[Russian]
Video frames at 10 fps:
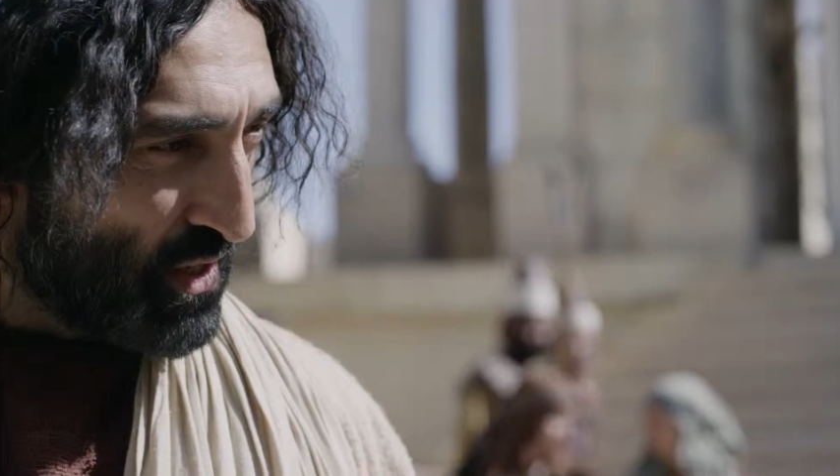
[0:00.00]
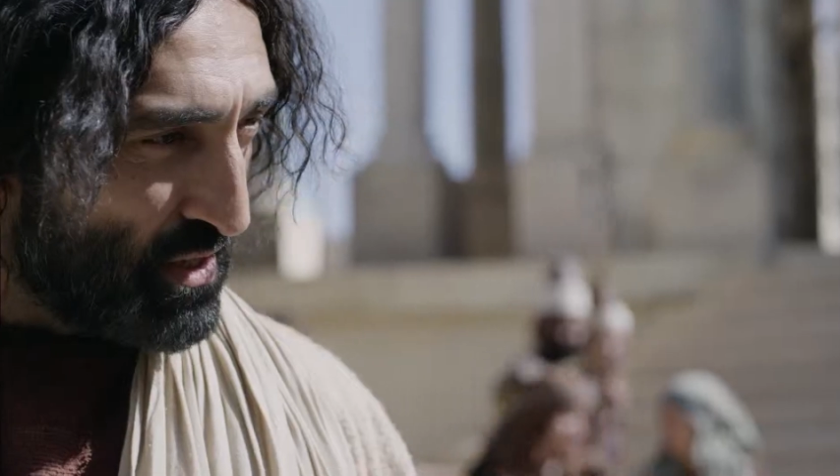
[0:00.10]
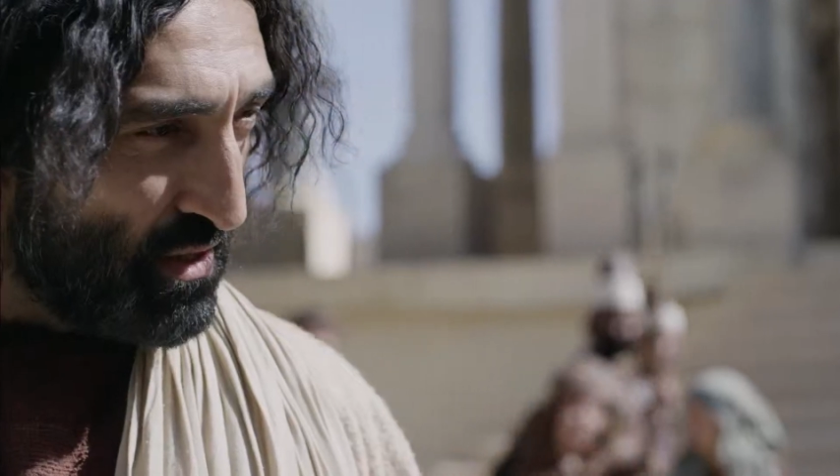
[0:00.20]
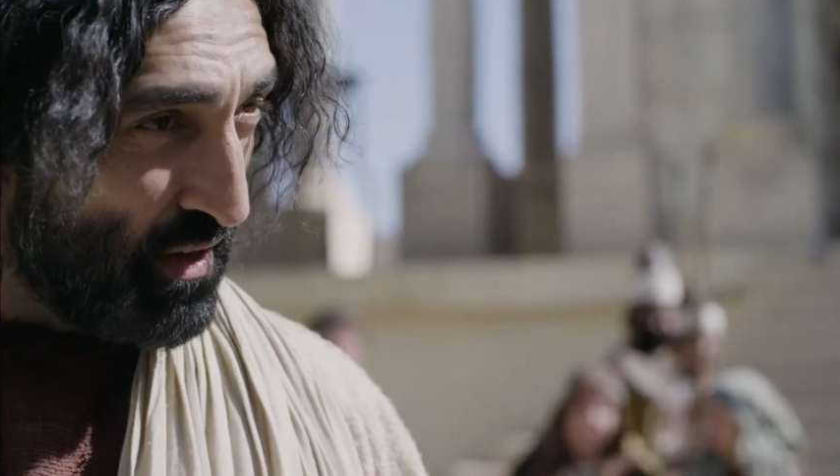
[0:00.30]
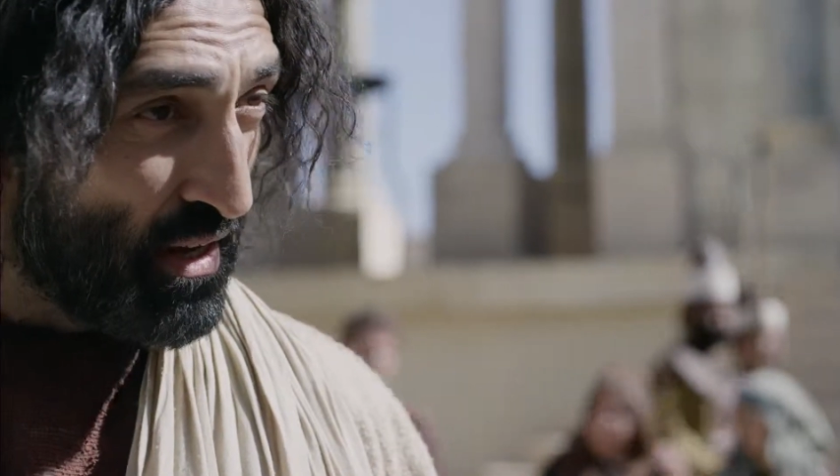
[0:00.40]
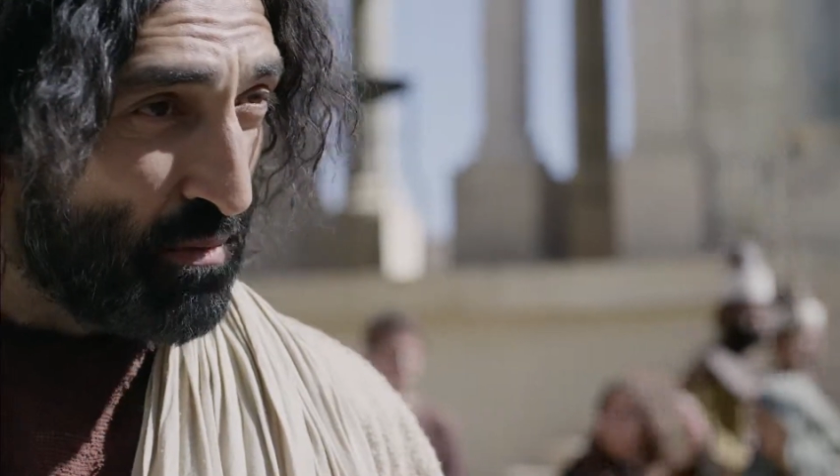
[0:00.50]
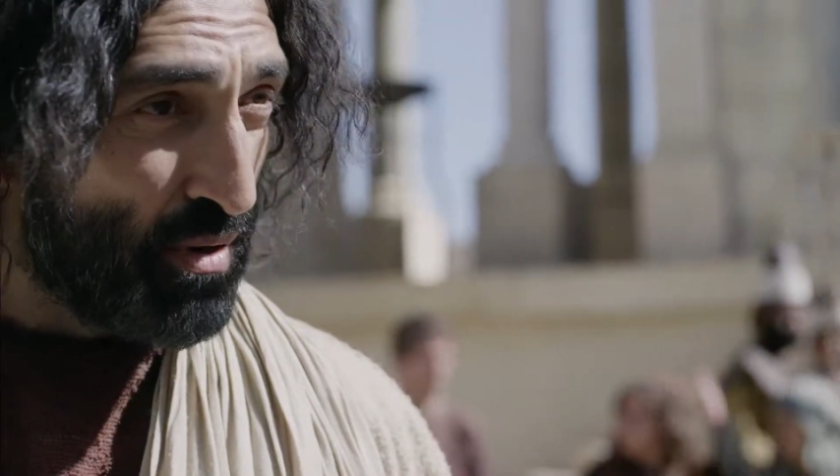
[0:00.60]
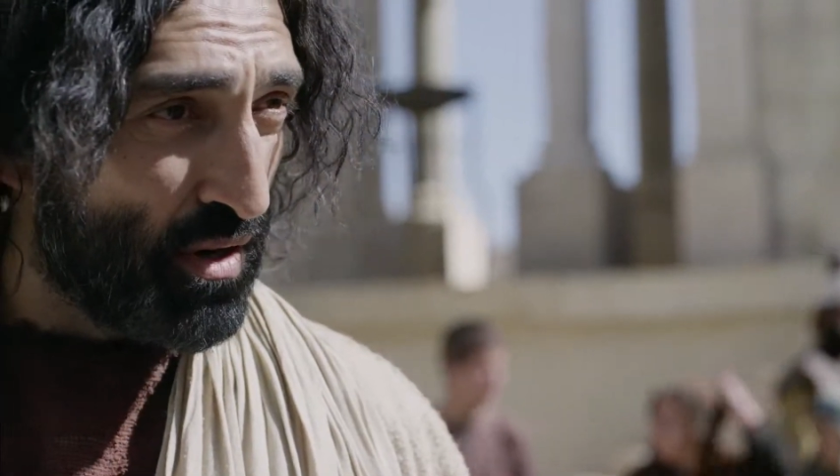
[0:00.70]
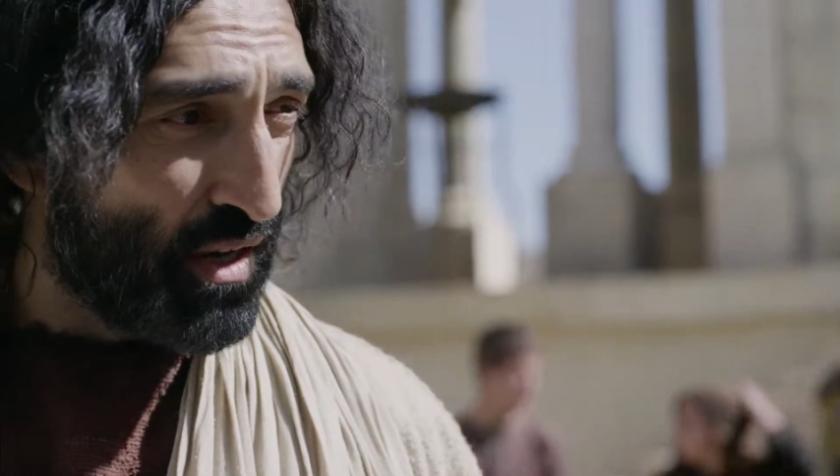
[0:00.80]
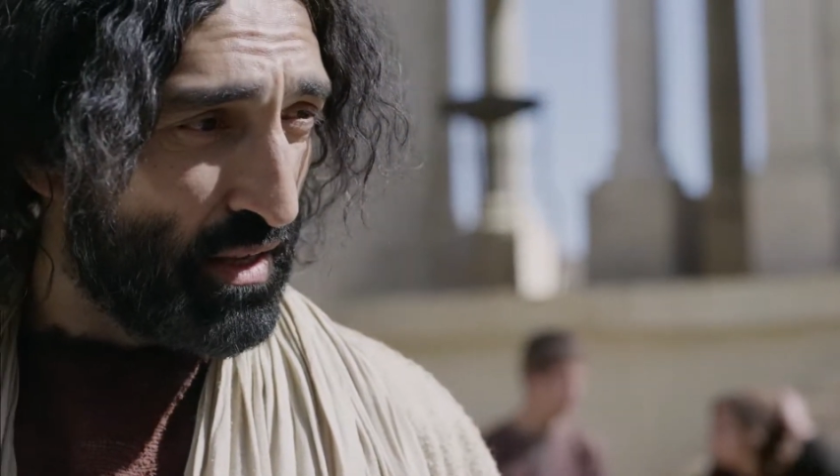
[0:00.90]
сказал вам,
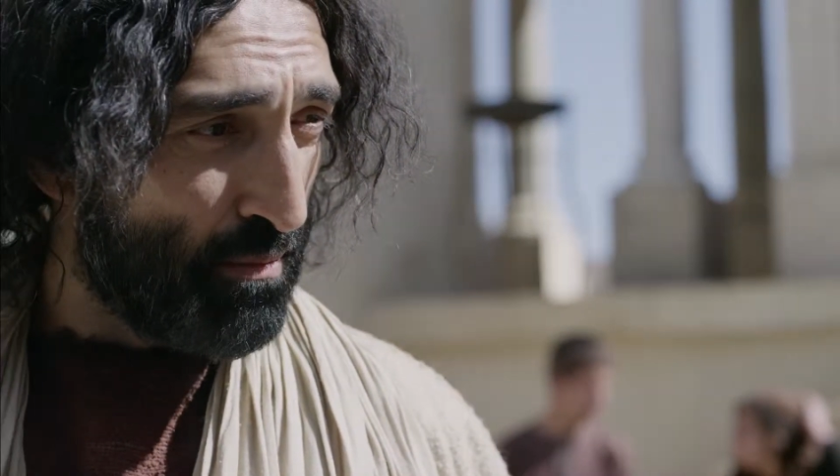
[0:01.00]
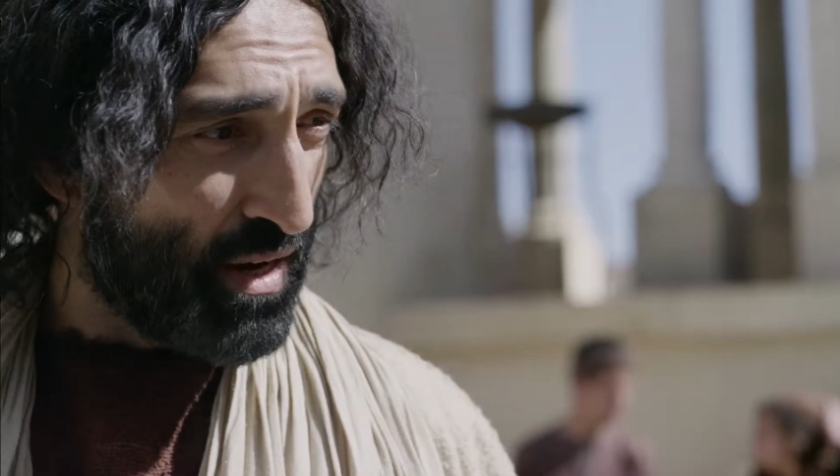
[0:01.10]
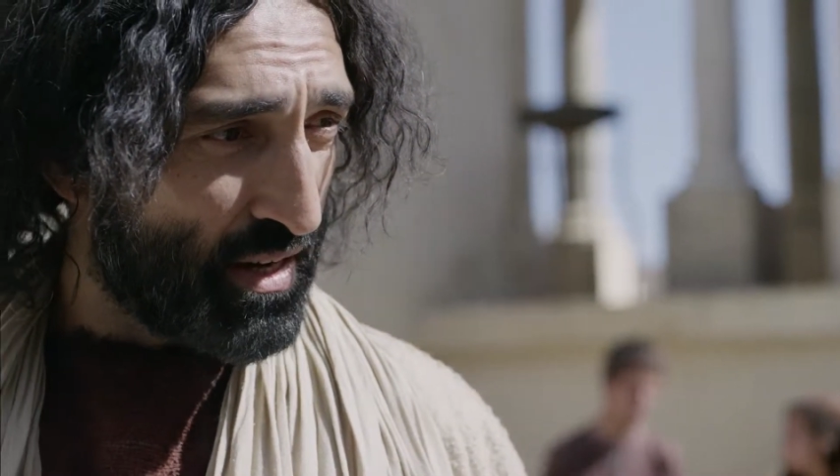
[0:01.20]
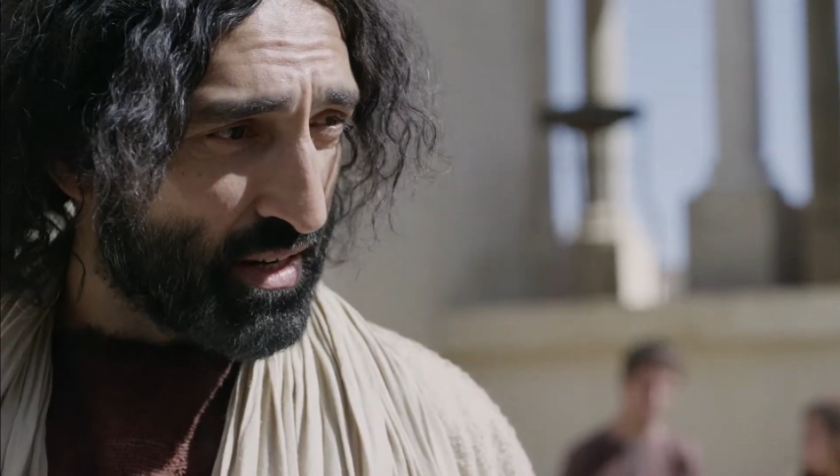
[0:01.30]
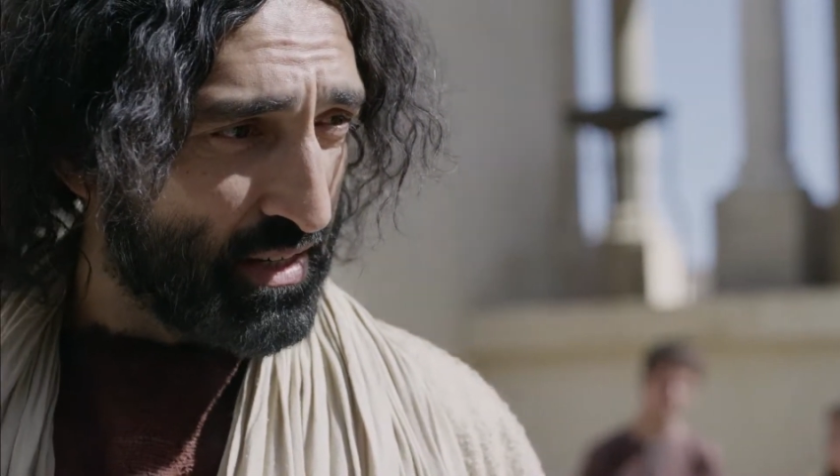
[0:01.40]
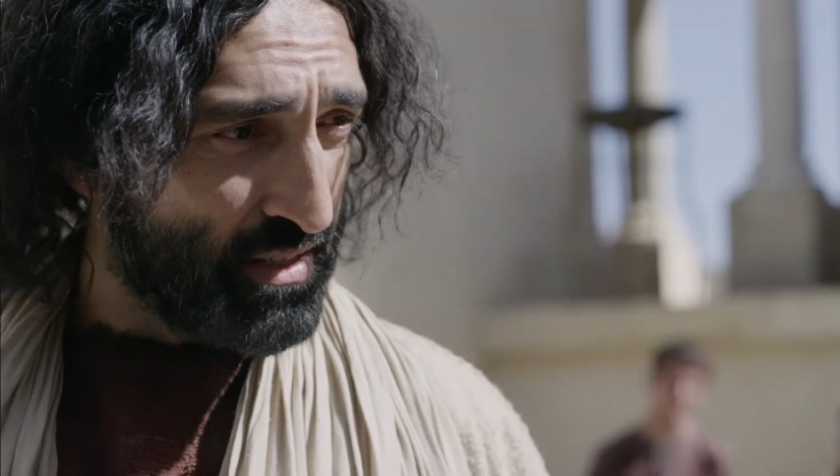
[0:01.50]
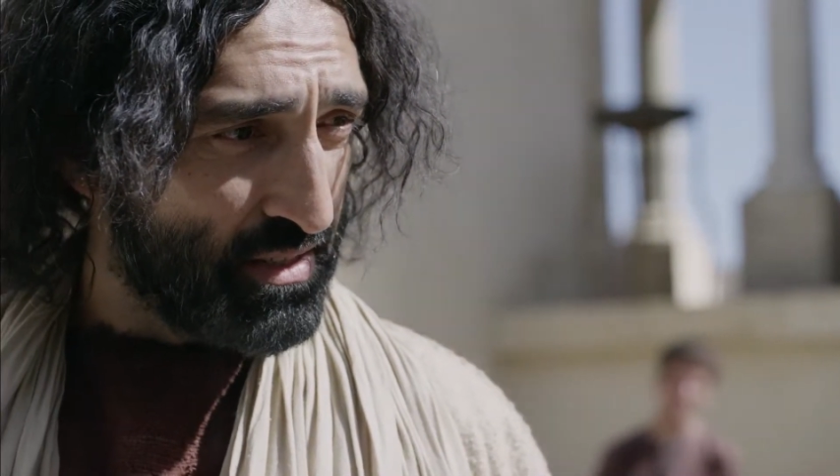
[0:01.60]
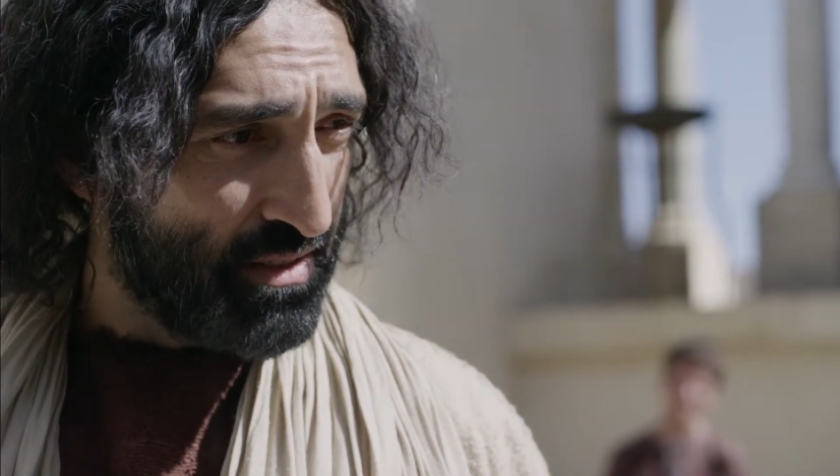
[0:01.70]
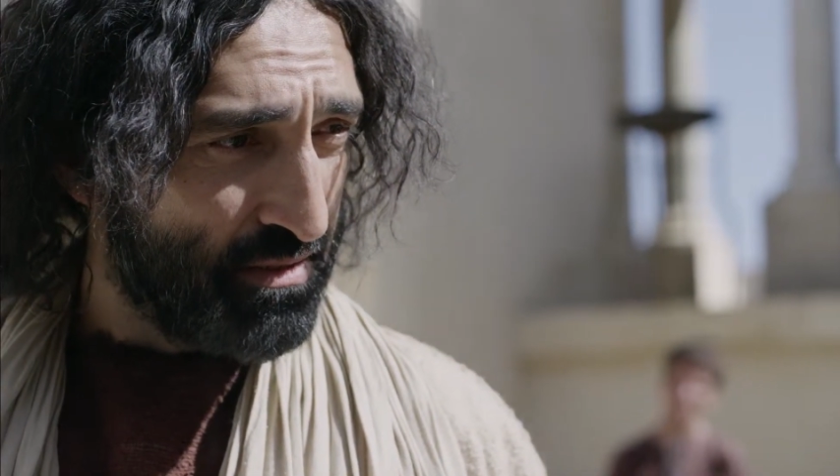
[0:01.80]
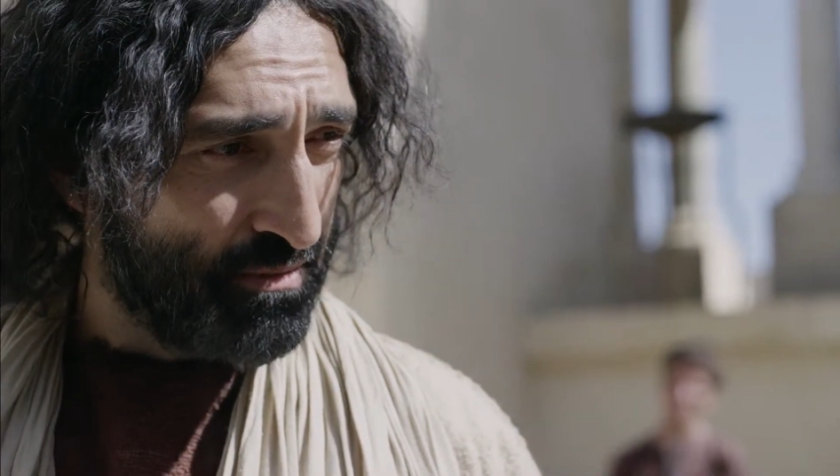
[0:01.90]
что вы умрете в
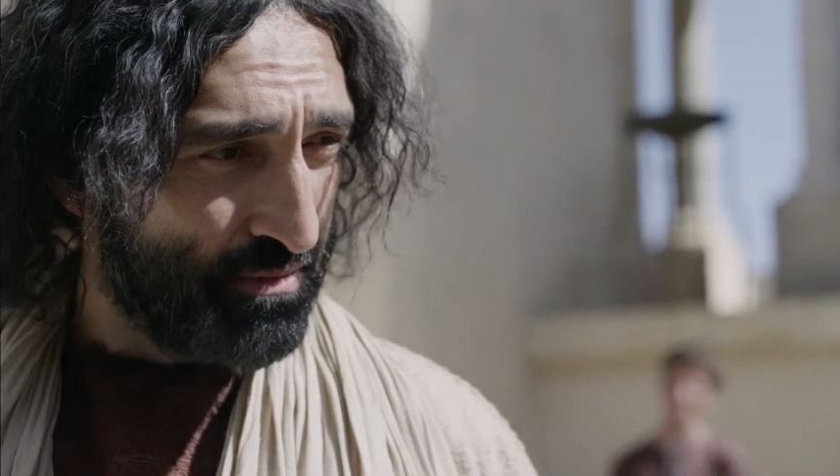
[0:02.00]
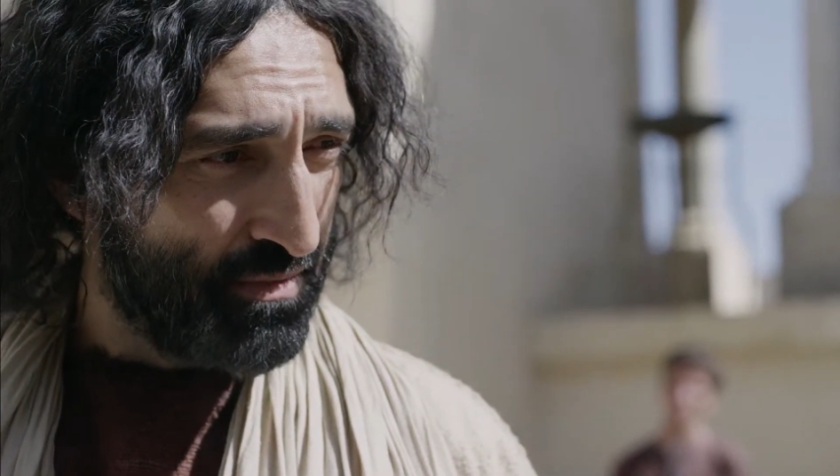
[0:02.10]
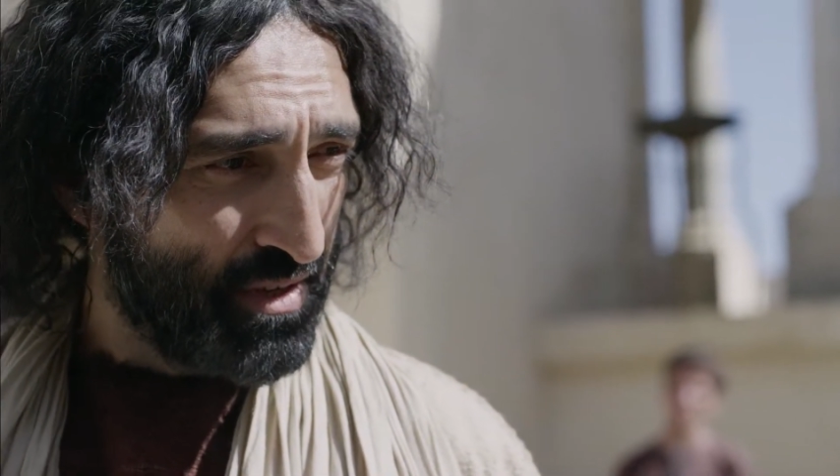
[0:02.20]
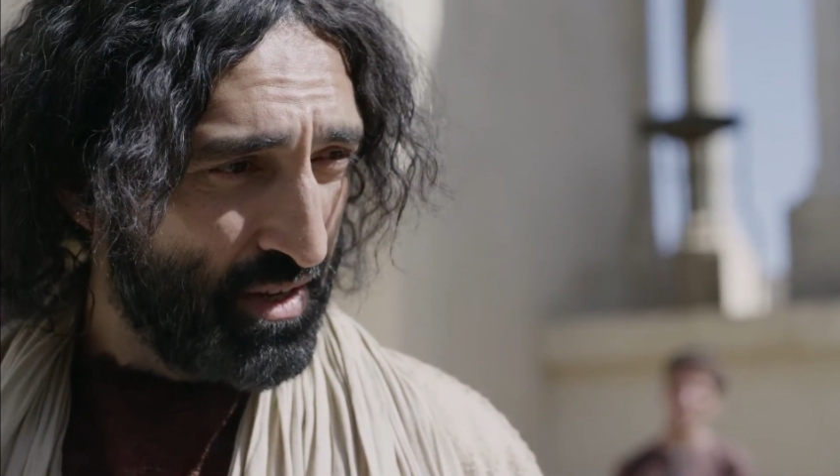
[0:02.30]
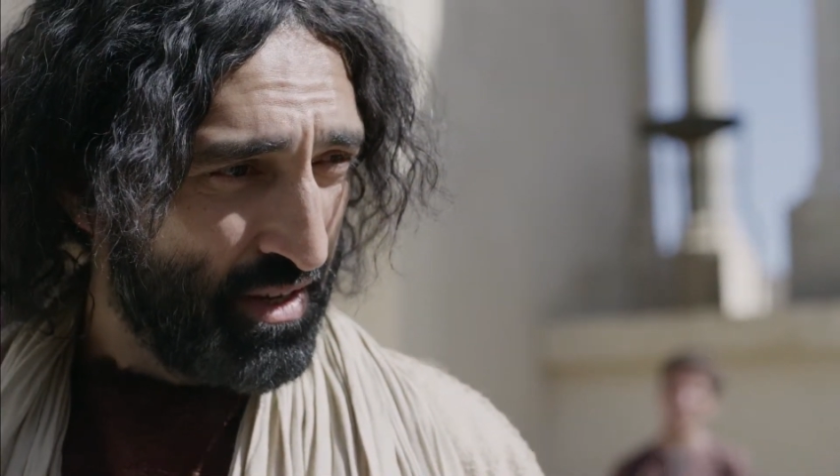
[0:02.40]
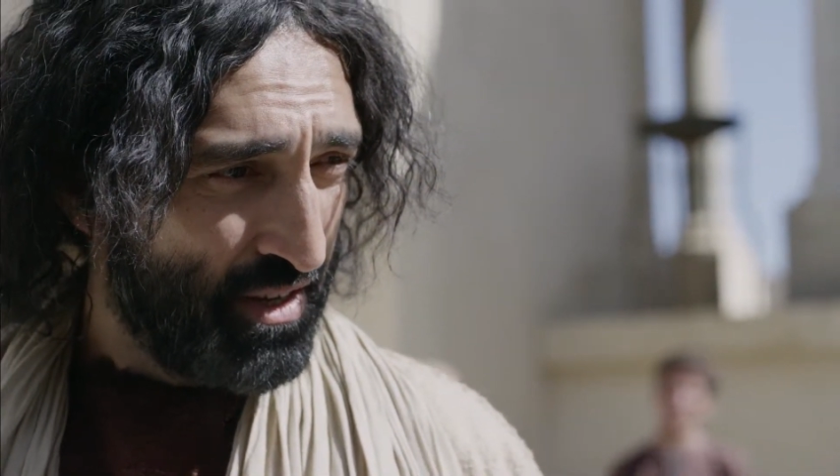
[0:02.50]
ваших грехах.